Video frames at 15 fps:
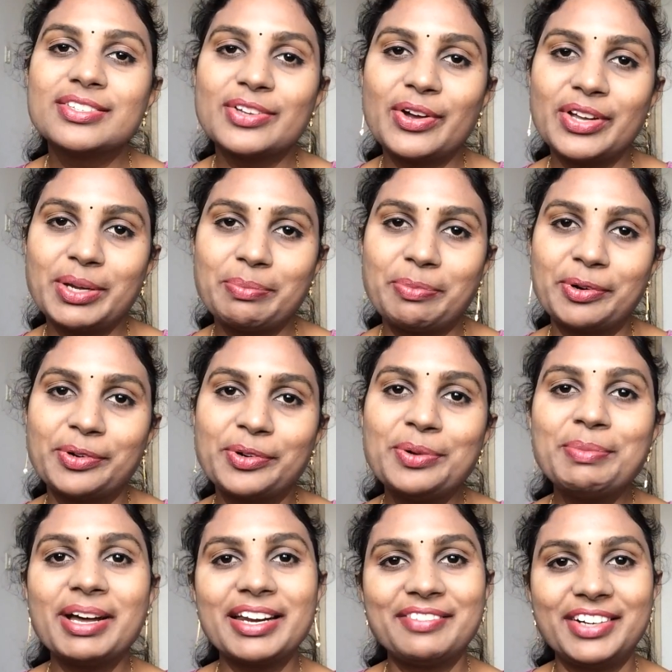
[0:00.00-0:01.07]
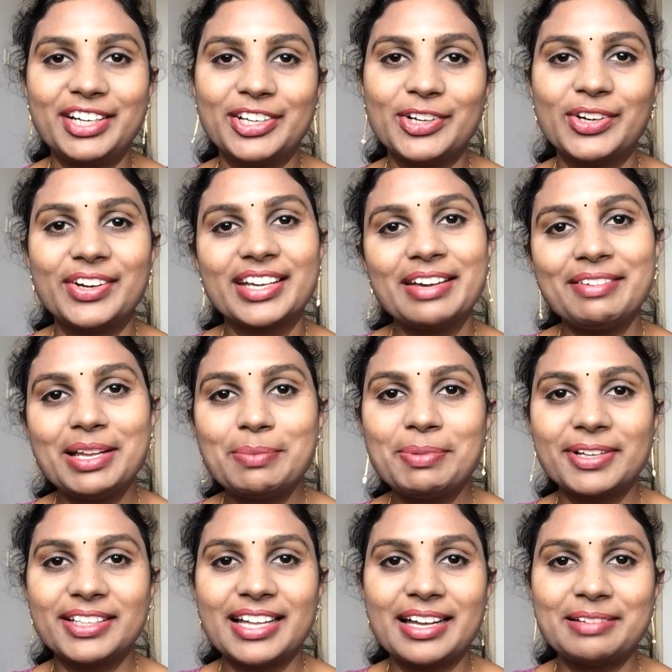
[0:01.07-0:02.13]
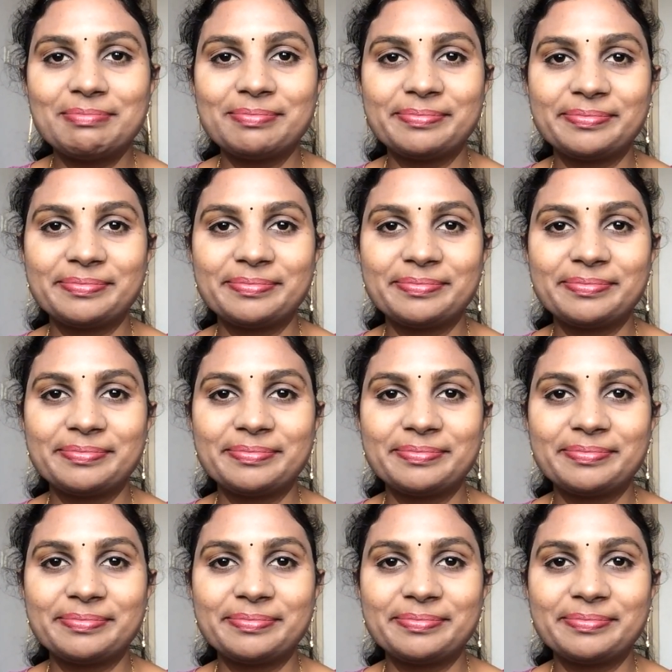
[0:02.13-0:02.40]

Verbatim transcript: సో ఇప్పుడు మన వీడియోలోకి వెళ్ళిపోదాం